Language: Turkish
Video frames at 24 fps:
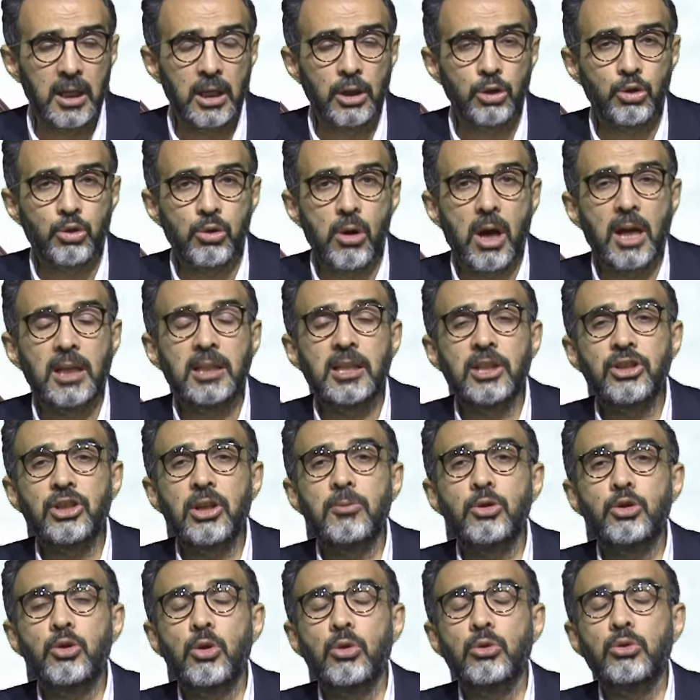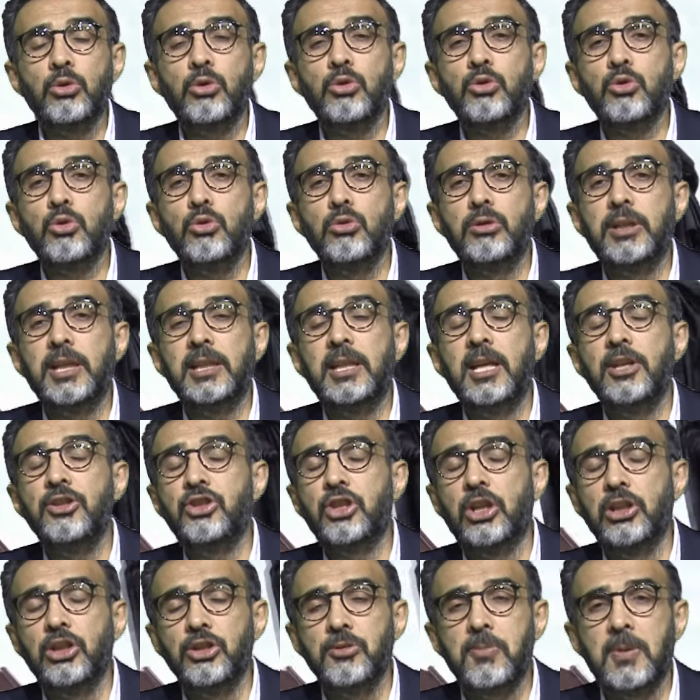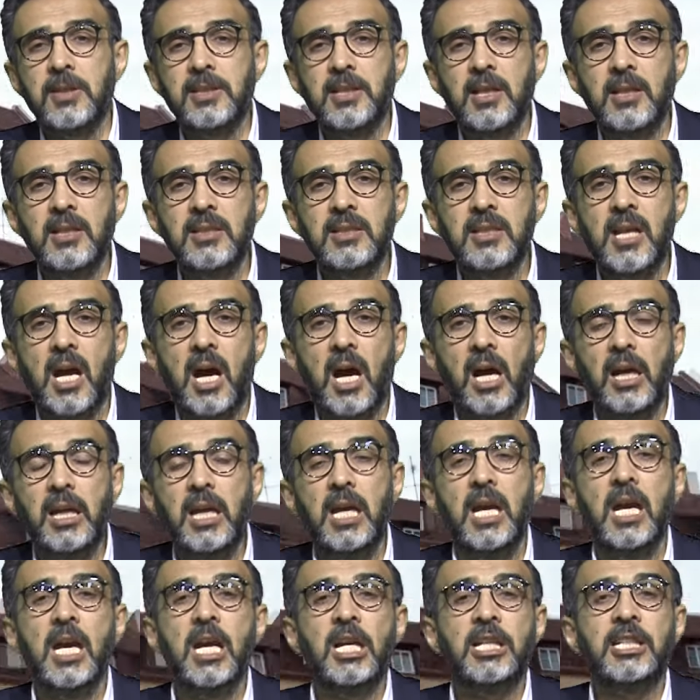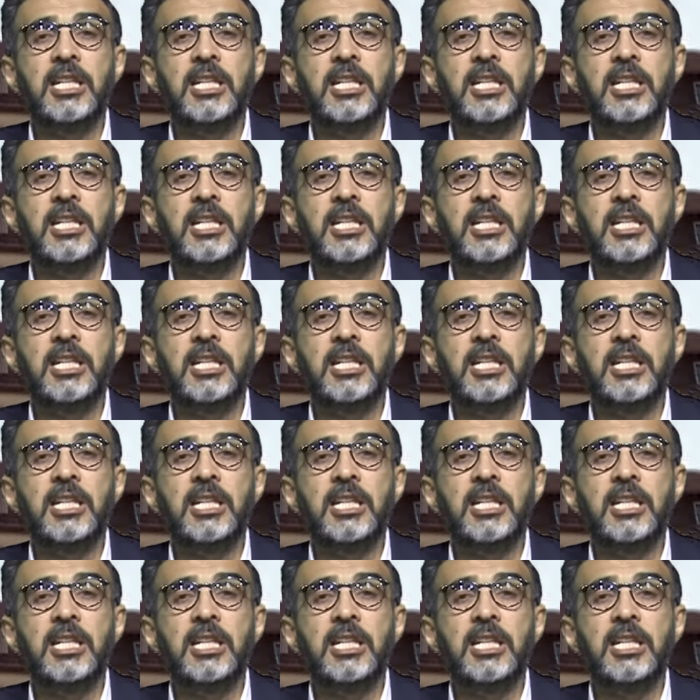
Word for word: şu an yaşamış olduğunuz ülkede hiç çalışmasanız dahi,